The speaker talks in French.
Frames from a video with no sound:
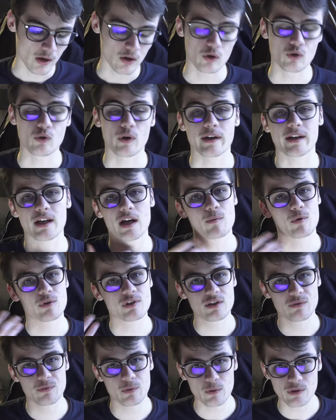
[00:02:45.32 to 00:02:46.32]
On aura également
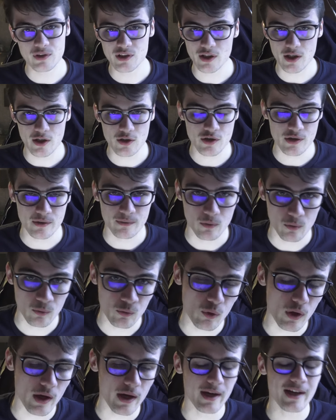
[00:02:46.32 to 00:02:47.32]
différents tirages,
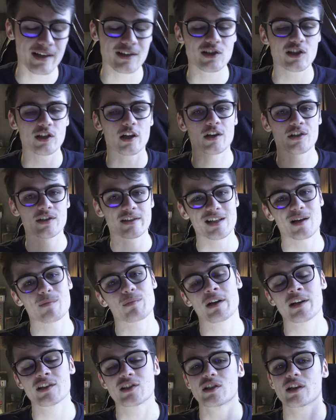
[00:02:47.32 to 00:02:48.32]
on aura un tirage
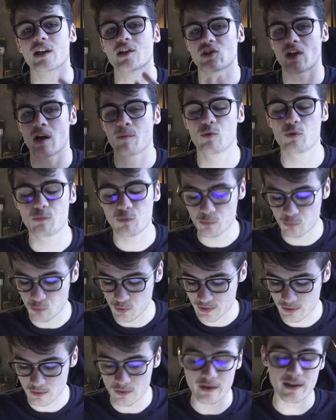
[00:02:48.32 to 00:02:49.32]
simple, un tirage un peu plus
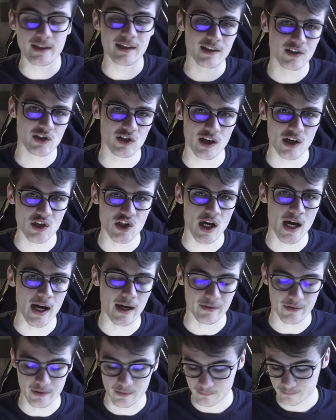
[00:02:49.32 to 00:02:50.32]
puissant et un tirage
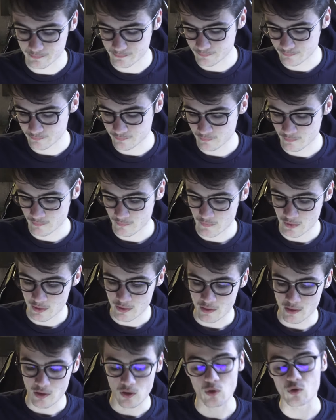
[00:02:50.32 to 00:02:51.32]
hard.
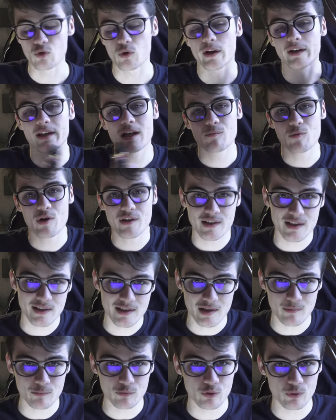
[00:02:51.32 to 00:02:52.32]
On aura également un
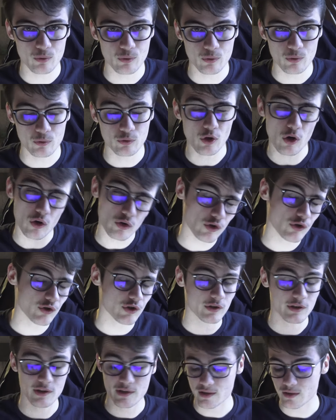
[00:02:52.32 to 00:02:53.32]
système
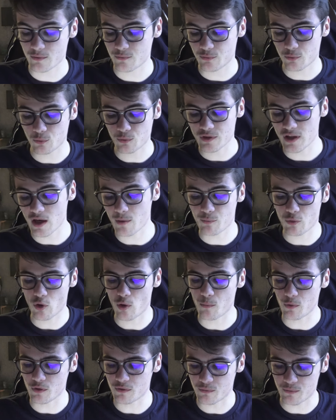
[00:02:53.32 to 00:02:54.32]
d'horloge qui sera fourni un peu
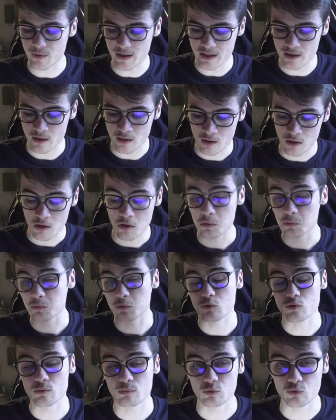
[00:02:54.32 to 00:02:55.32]
en mode veille,
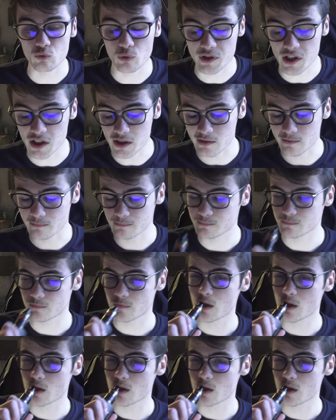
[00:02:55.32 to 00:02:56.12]
ça c'est plutôt quali.